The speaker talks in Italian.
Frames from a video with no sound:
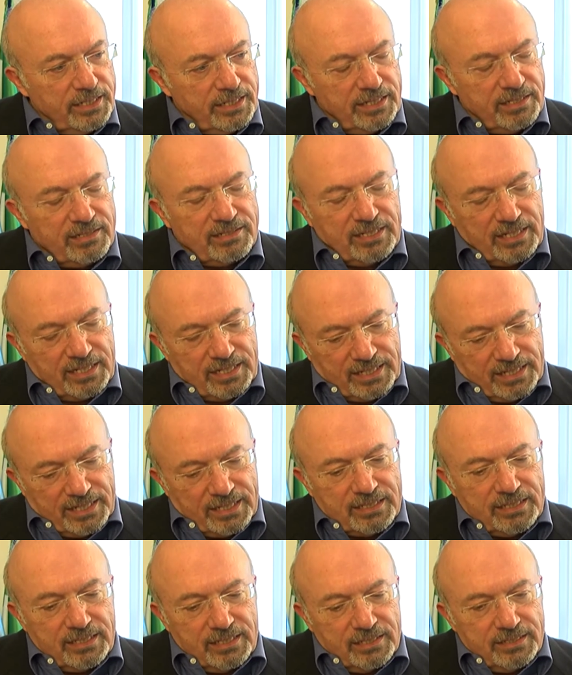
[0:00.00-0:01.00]
che è stata
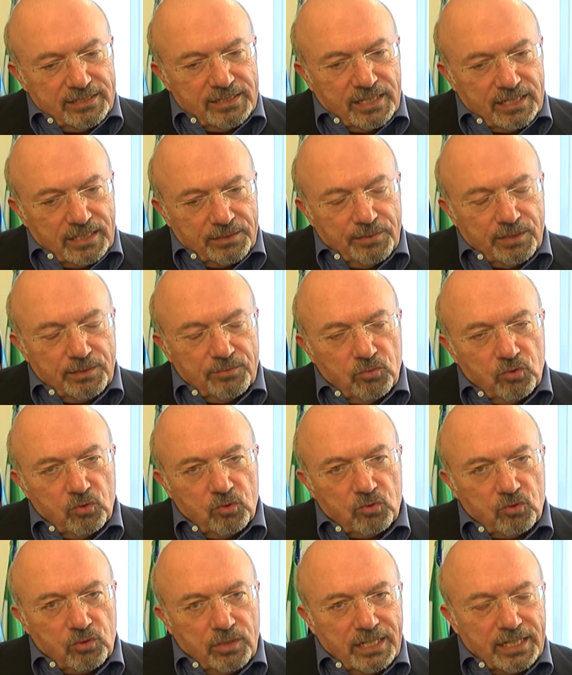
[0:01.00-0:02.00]
caratterizzata per
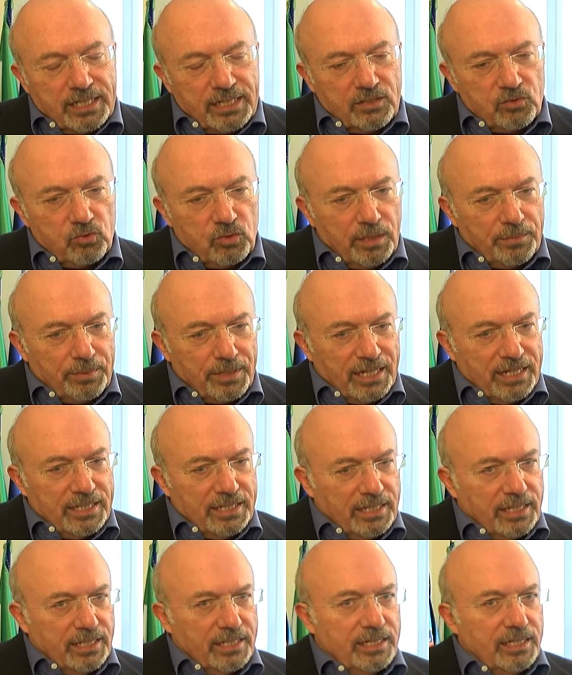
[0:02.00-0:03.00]
molto anche sulla
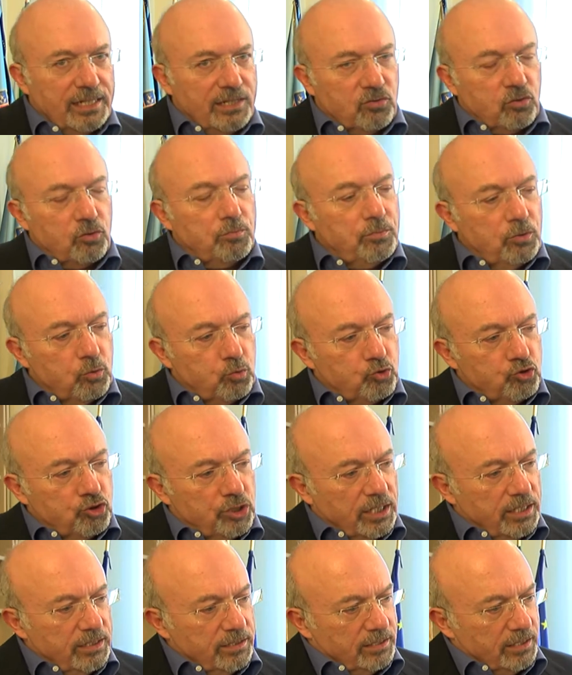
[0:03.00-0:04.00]
pratica delle somme
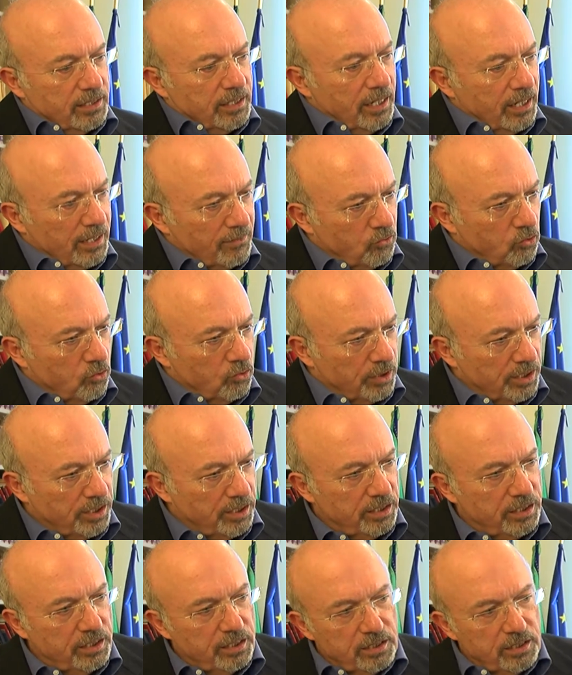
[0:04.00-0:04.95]
urgenze nei lavori,